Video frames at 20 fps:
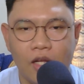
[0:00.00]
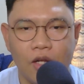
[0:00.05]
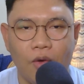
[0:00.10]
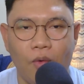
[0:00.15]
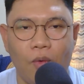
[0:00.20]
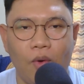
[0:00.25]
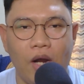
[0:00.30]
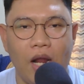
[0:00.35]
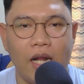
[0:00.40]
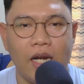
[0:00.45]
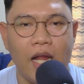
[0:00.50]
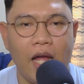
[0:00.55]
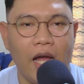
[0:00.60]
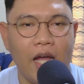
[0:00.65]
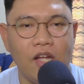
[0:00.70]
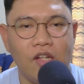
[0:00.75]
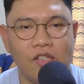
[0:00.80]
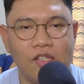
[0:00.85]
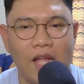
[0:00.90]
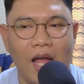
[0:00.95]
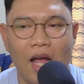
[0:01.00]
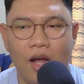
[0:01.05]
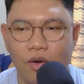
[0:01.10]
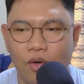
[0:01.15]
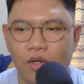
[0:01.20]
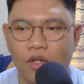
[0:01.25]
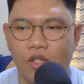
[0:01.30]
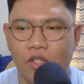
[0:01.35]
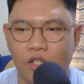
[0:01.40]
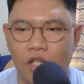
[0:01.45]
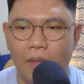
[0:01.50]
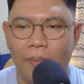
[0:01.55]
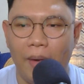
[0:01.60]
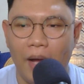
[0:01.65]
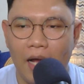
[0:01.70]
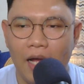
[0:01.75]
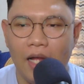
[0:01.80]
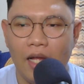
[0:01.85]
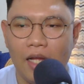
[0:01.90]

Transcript: kulang na kayo sahod, 'di ba?